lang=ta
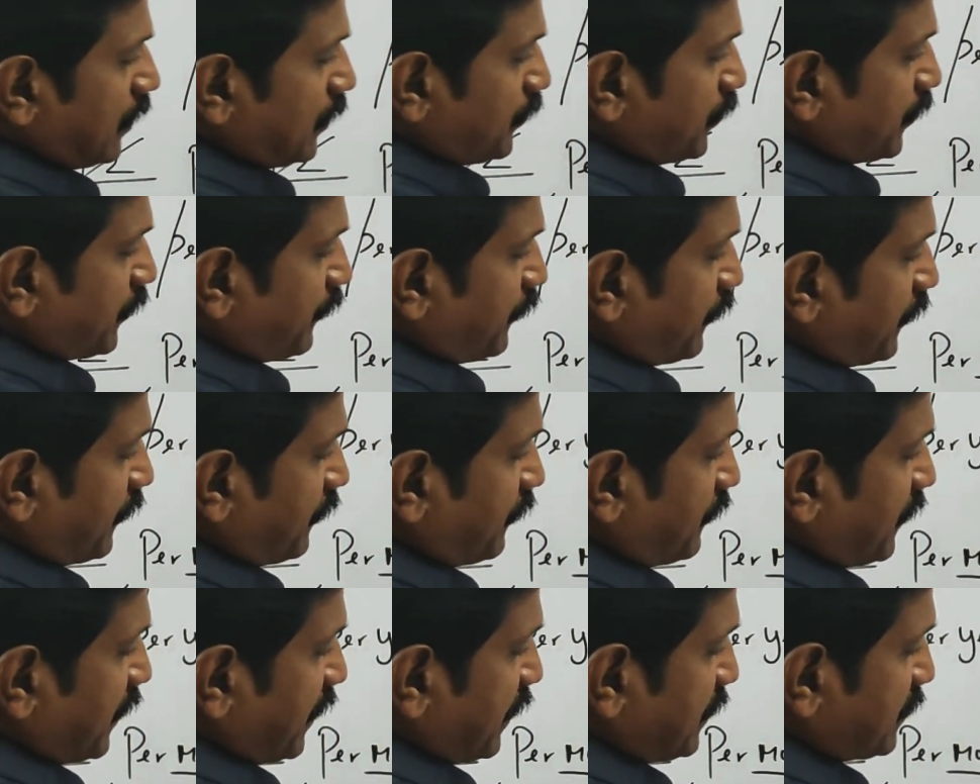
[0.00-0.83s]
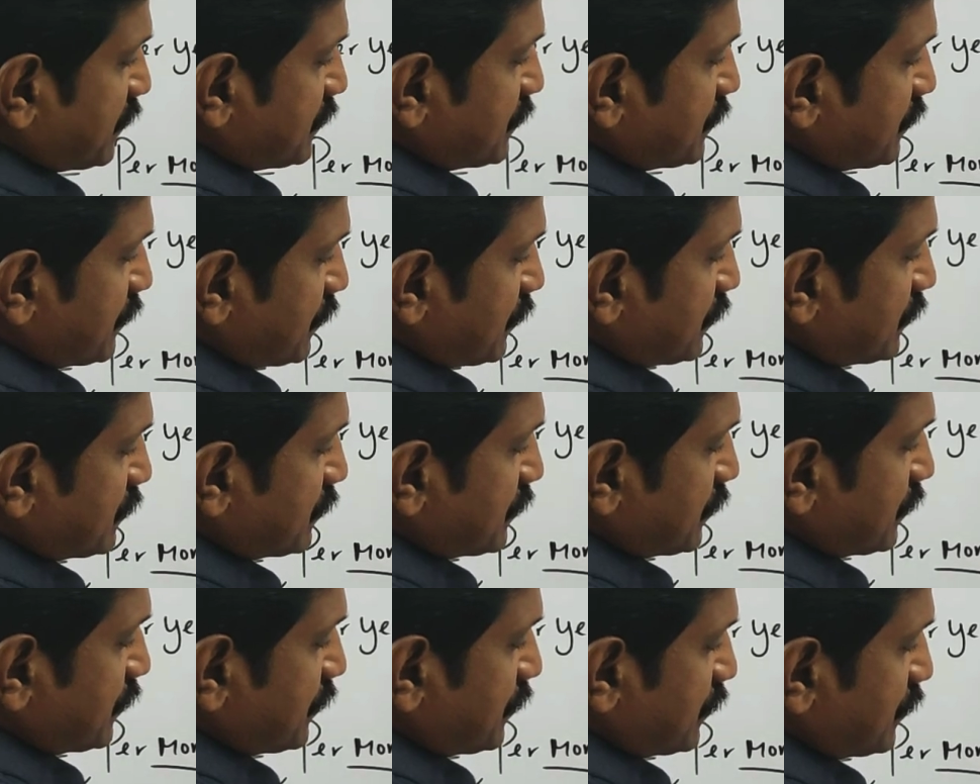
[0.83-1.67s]
இப்போ ஃபிஃப்டீன் ஜீரோ
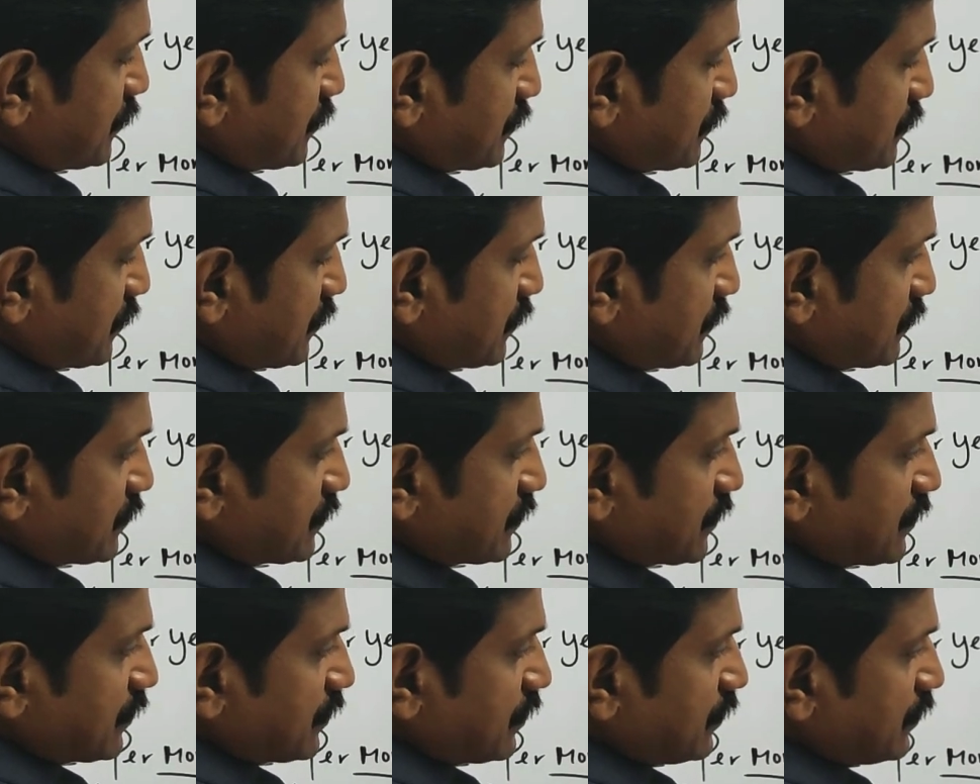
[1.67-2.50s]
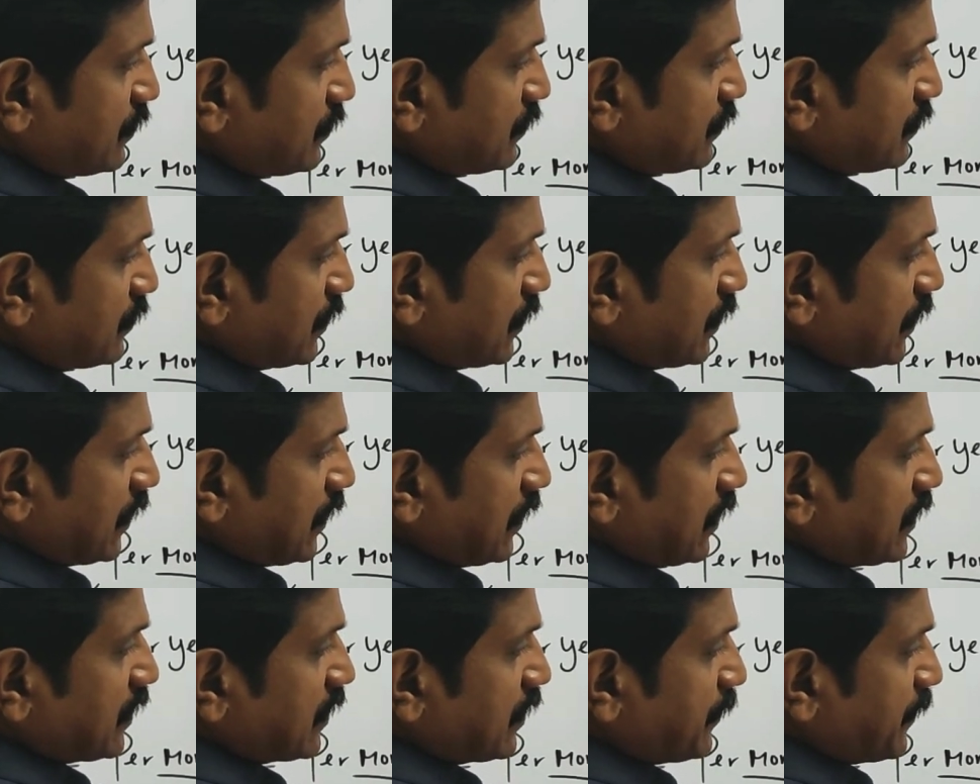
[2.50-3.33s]
ஜீரோ ஜீரோ ஜீரோ
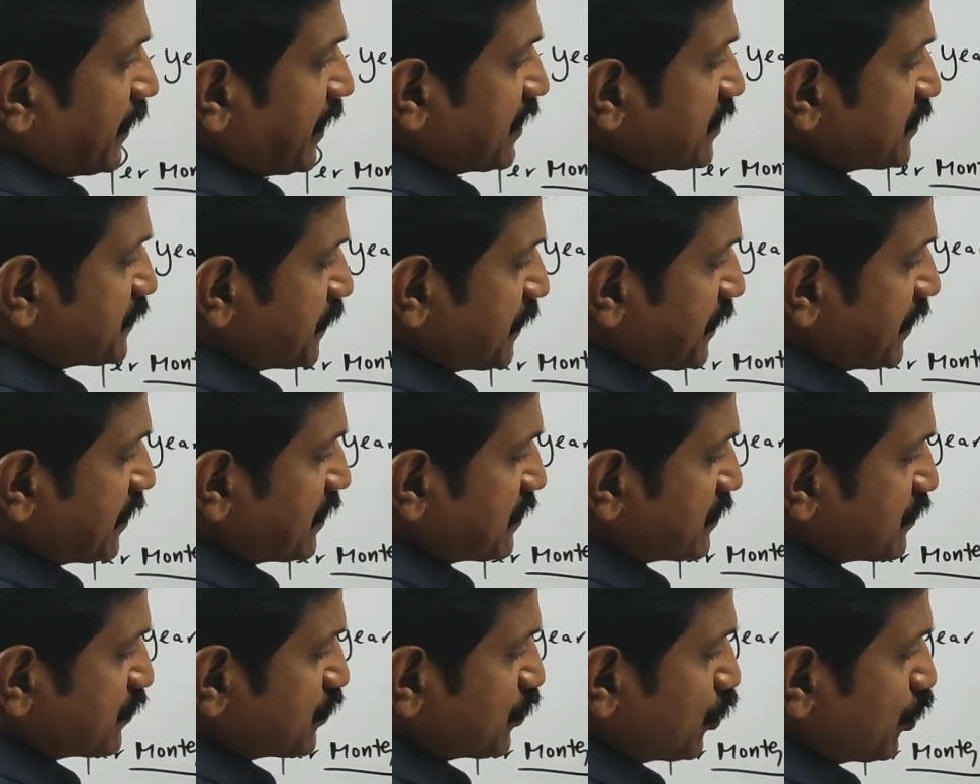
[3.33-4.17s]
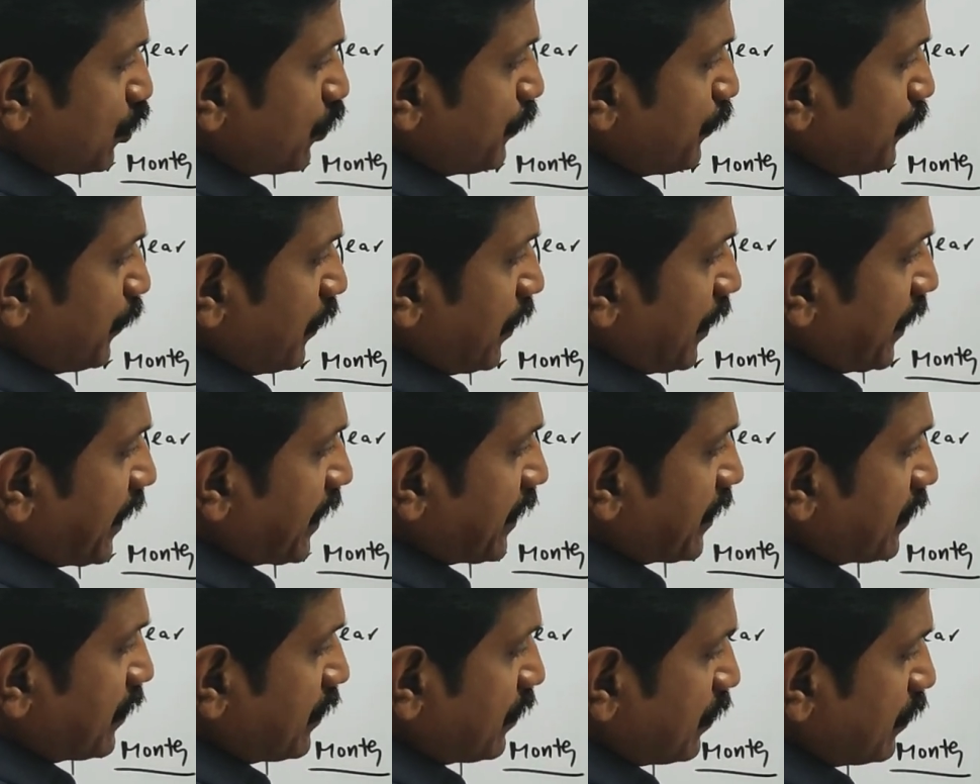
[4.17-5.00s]
இதில் மைனஸ் பண்ணிங்கன்னா ஜீரோ
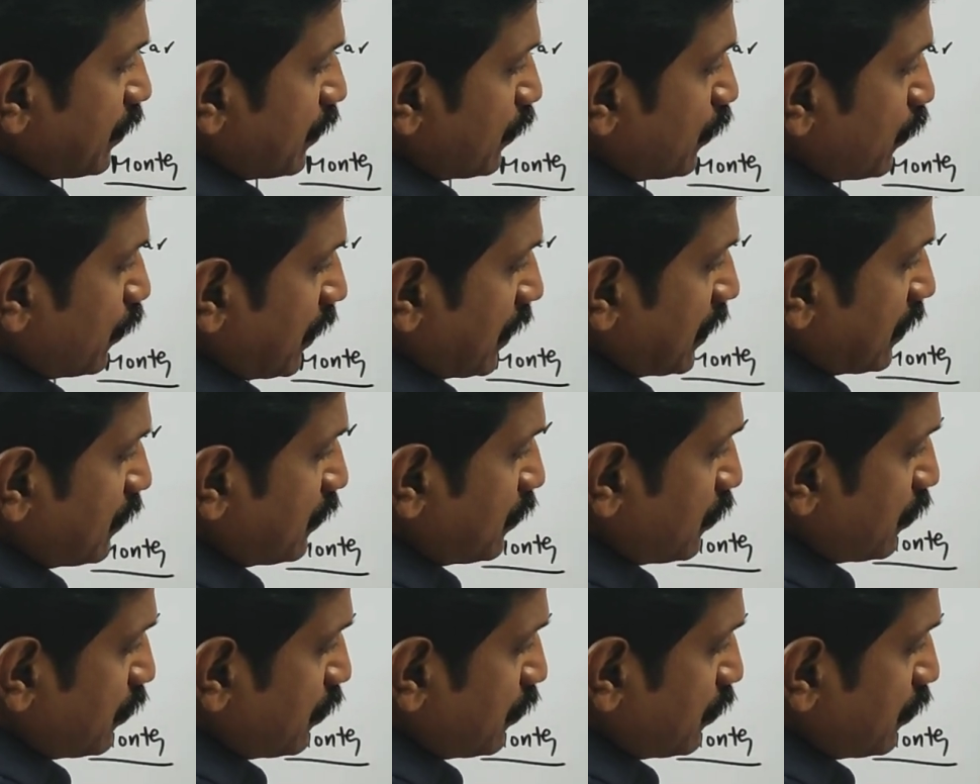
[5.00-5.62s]
பாயிண்ட் ஒன்